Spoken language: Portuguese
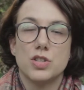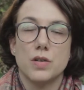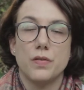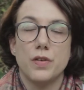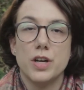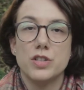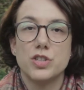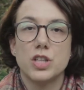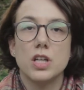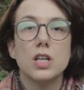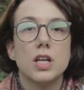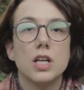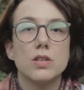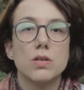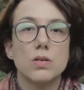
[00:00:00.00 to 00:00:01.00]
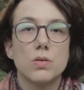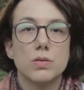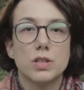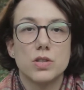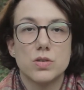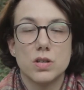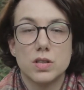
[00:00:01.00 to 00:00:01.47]
já foi adquirido ao longo
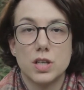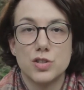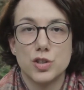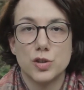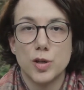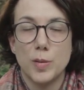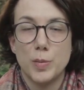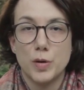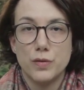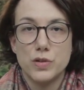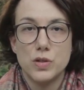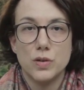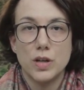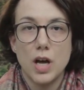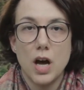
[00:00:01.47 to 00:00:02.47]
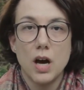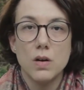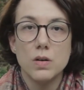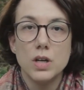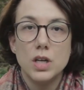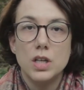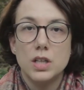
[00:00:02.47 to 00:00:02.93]
da sua trajetória
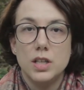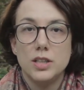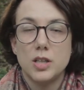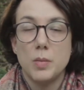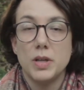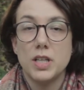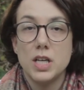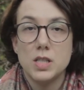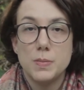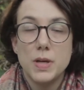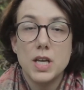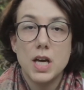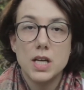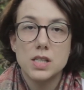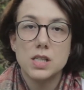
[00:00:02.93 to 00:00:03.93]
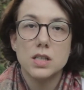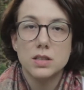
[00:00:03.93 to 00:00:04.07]
profissional e também da experiência